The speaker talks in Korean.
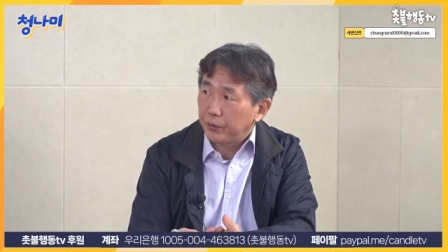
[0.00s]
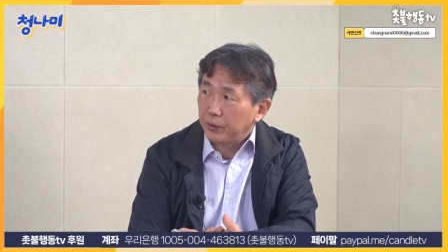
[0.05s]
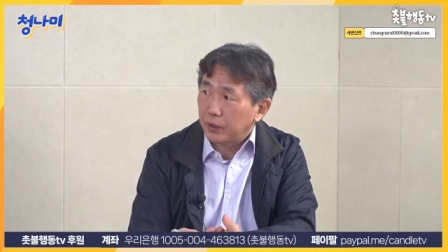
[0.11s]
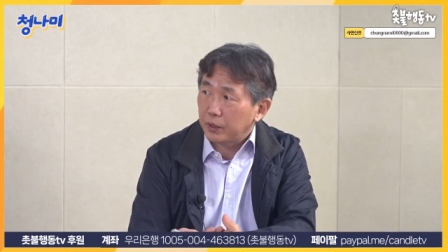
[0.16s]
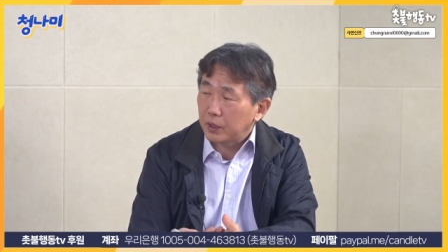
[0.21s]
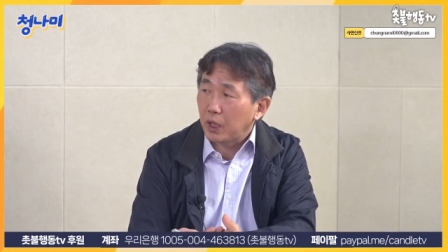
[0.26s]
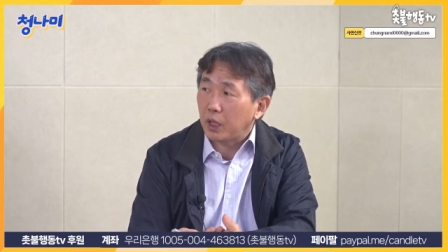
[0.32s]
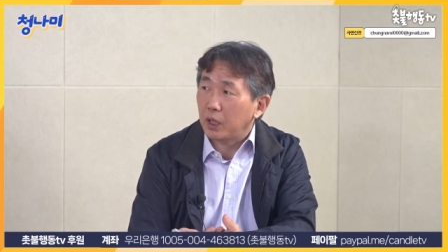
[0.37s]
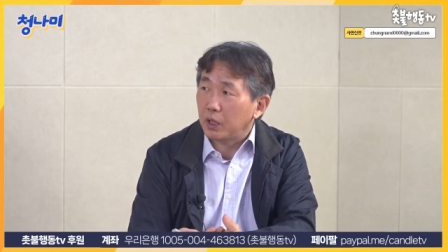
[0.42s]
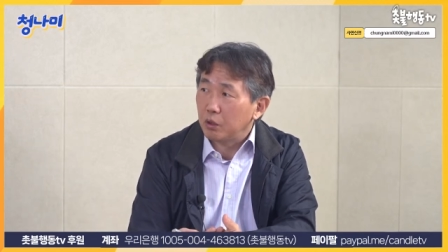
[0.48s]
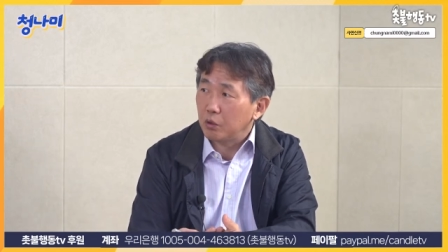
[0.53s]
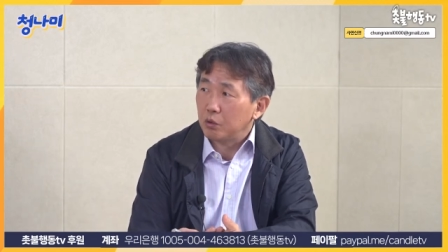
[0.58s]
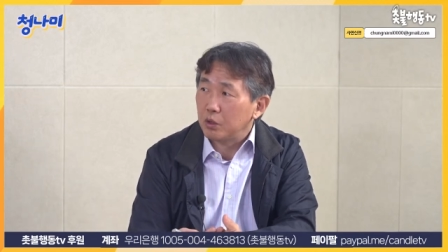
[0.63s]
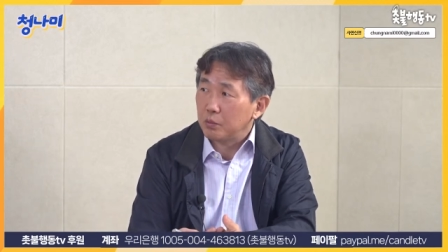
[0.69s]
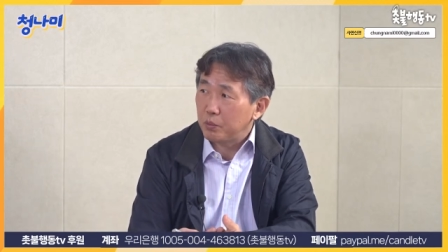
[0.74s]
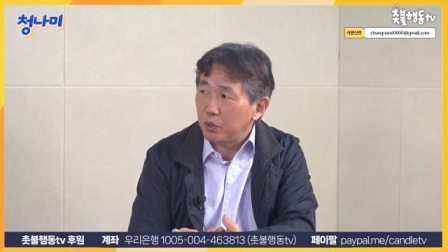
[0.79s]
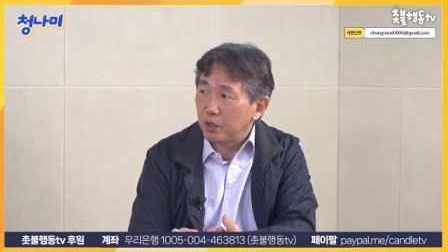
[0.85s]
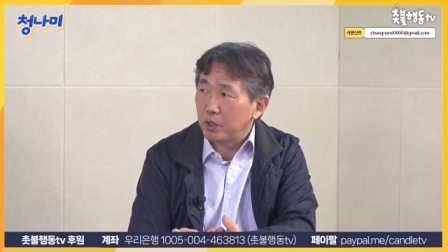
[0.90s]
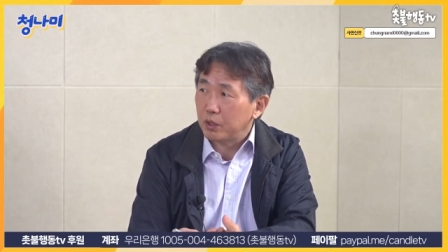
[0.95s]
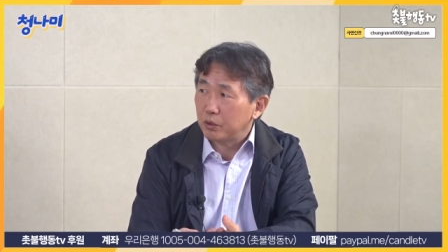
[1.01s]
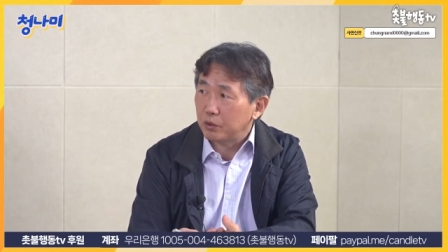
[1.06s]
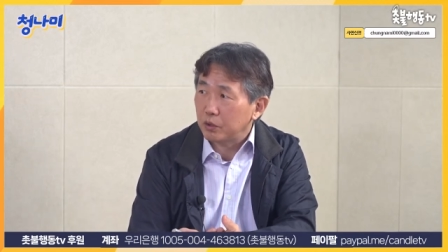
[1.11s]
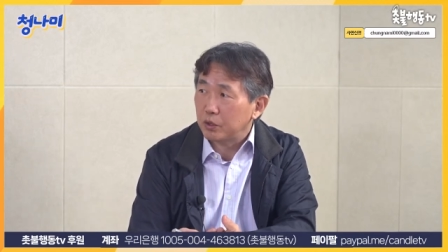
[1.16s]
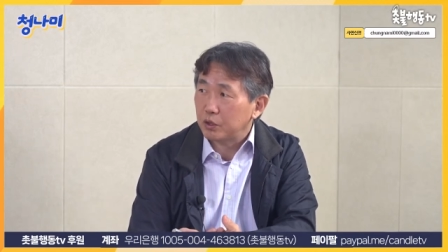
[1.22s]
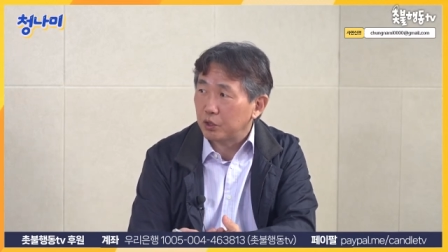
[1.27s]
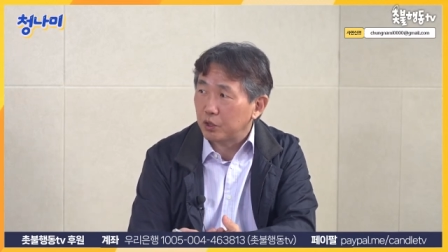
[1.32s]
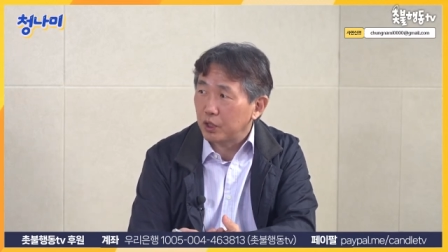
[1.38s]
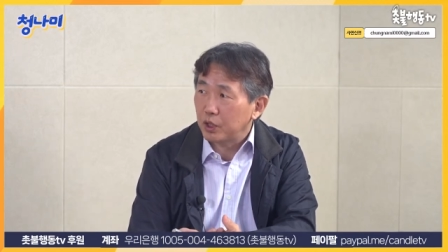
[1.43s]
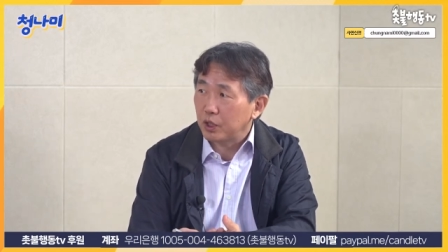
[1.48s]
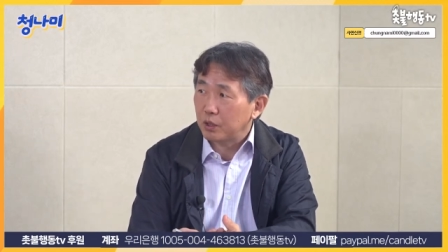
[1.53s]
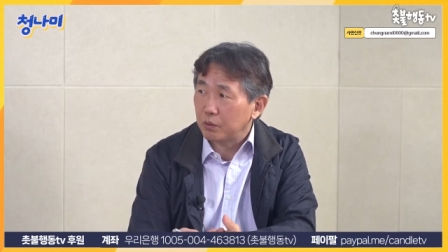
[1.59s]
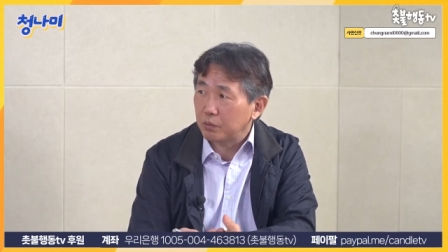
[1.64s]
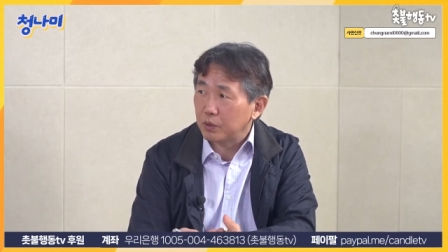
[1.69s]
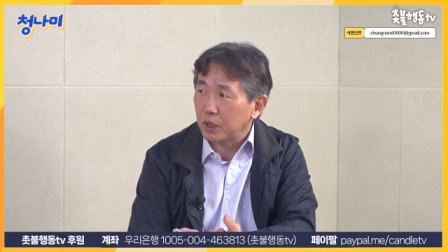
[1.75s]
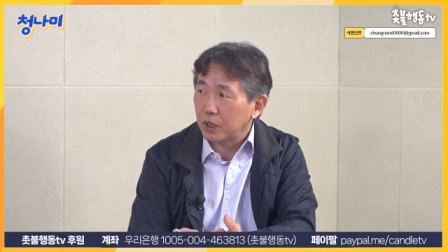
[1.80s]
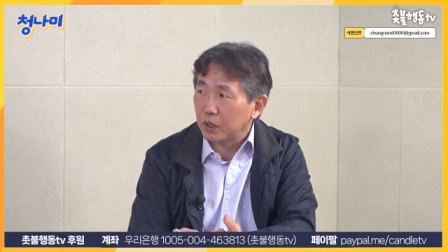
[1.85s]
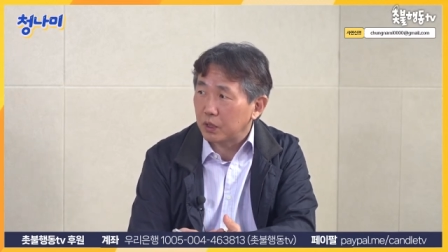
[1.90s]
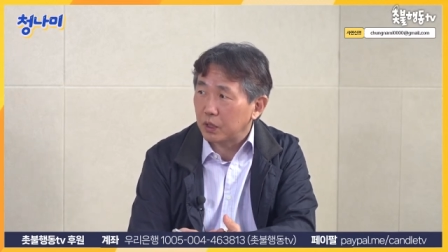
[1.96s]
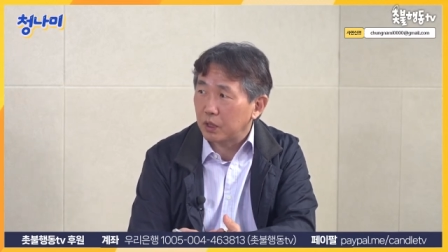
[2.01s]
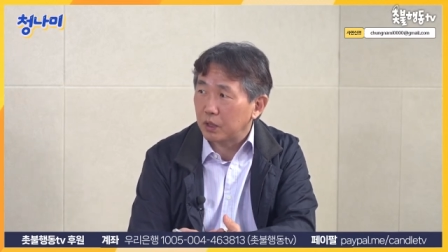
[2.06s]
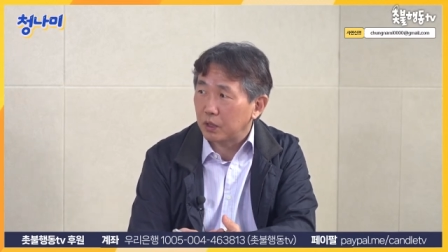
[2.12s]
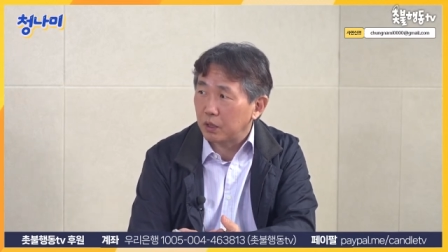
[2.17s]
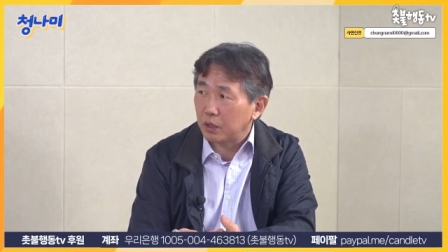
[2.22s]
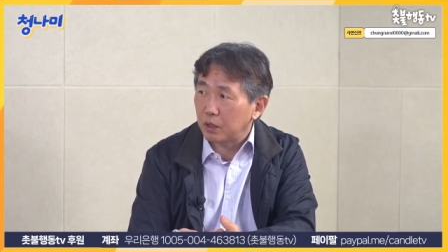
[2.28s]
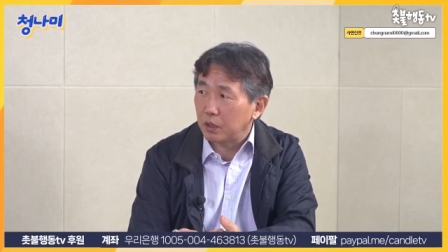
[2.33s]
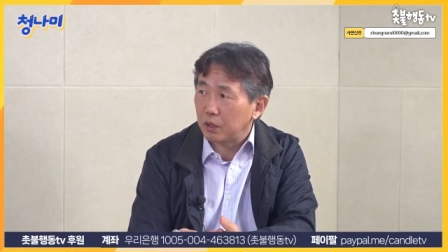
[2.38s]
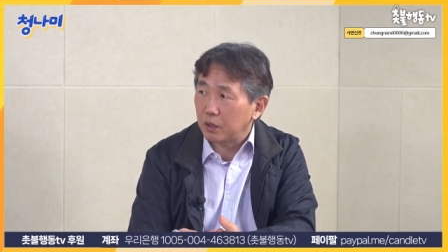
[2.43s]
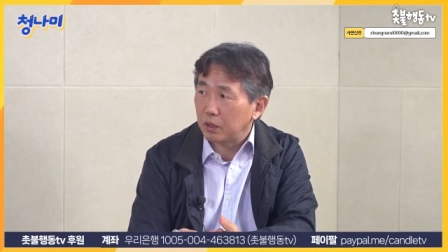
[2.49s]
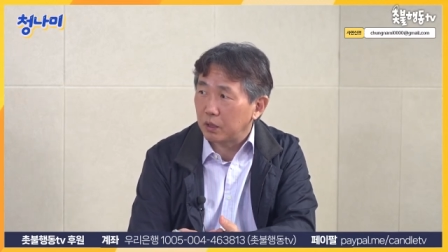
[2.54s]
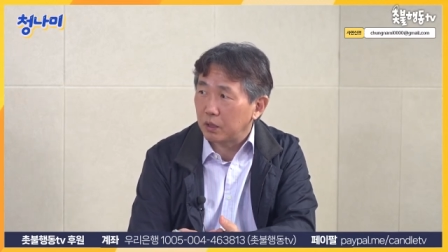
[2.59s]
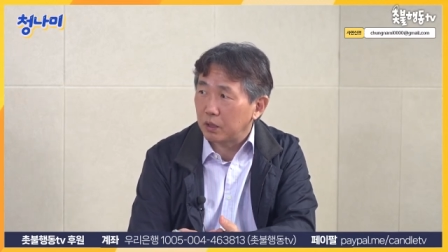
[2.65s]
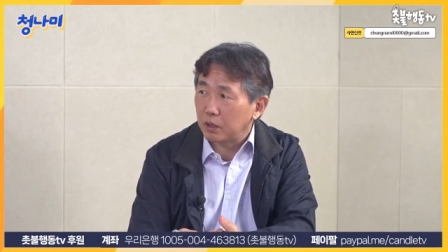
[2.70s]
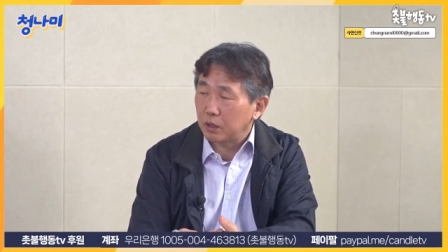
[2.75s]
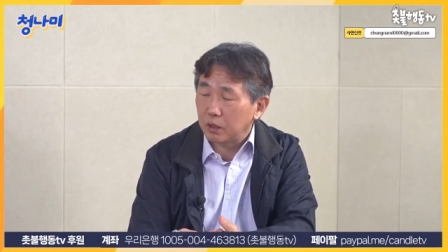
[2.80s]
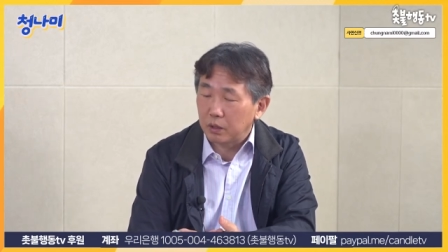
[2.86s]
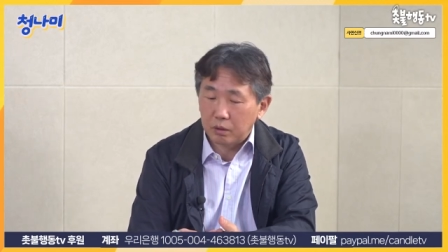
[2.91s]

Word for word: 그러니까 색깔론이 필요한 거죠. 쉽게 얘기하면 자기들한테. 그렇죠.